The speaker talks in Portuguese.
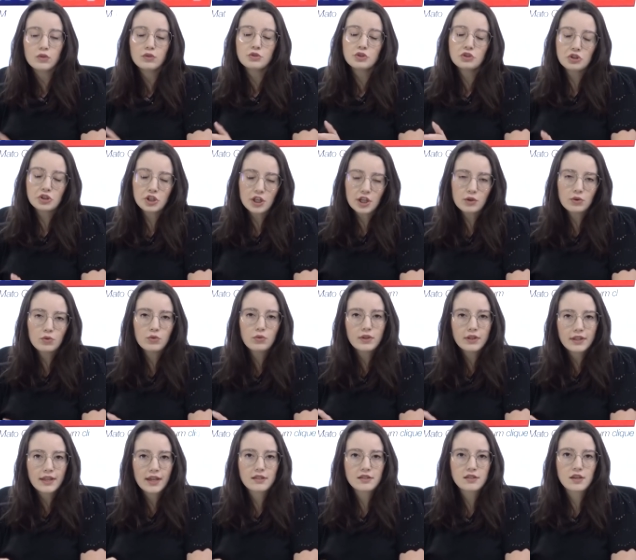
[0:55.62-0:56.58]

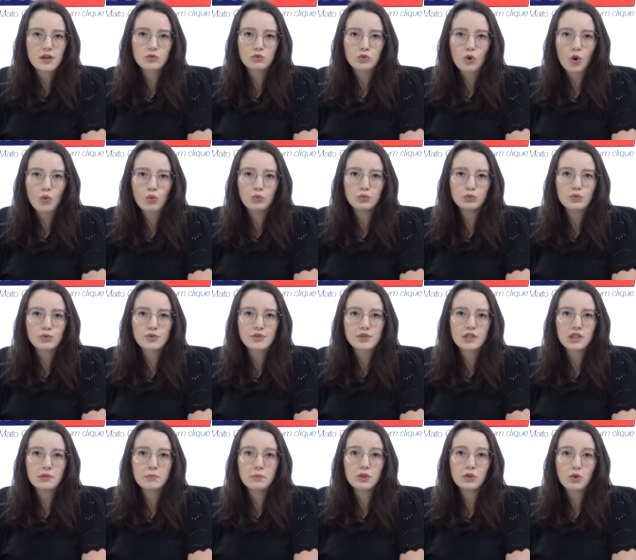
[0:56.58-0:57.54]
Tiro que acertou um
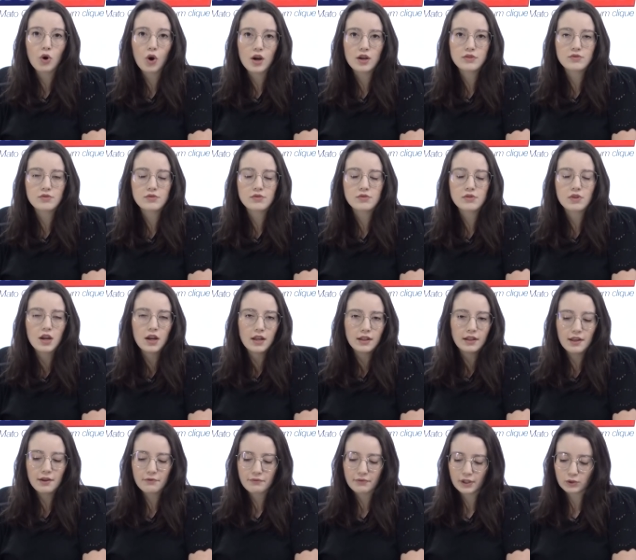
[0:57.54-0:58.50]
dos criminosos,
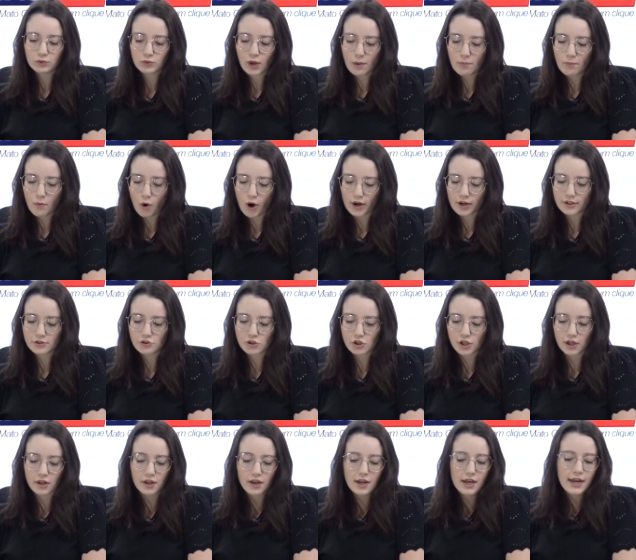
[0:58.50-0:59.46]
levando à
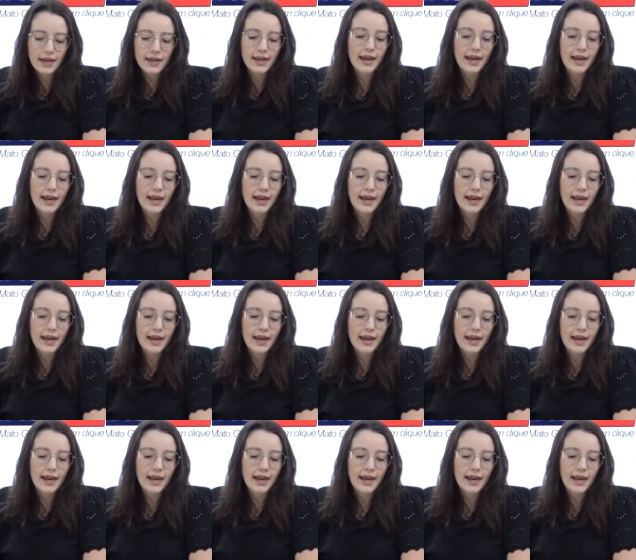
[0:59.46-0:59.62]
morte.